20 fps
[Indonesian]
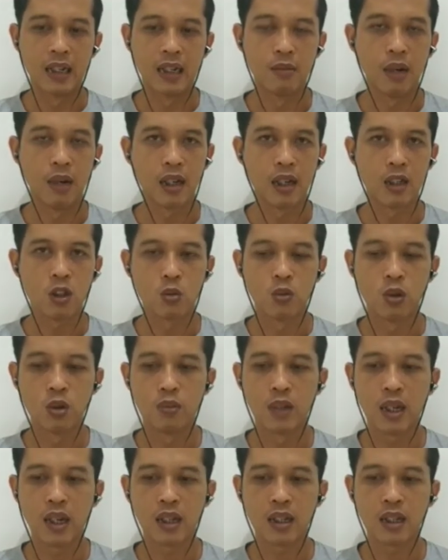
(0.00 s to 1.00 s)
di mana
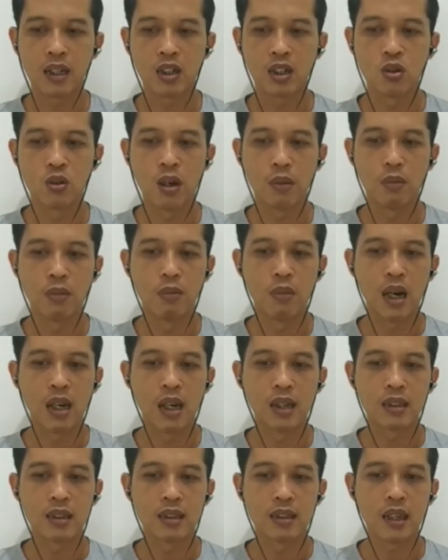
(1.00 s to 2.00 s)
sebelumnya kita sudah
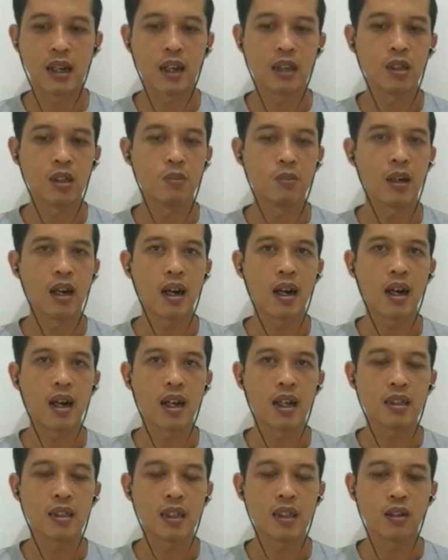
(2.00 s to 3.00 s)
membahas instalasi
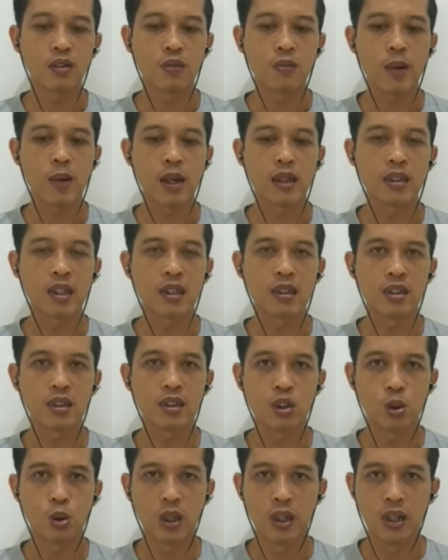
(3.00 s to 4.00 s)
penerangan satu fasa
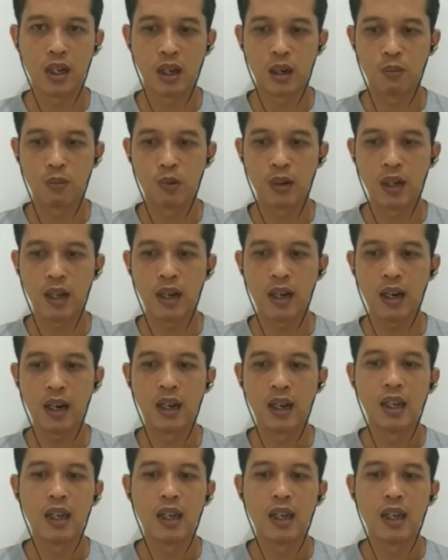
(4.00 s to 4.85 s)
sesuai dengan kuil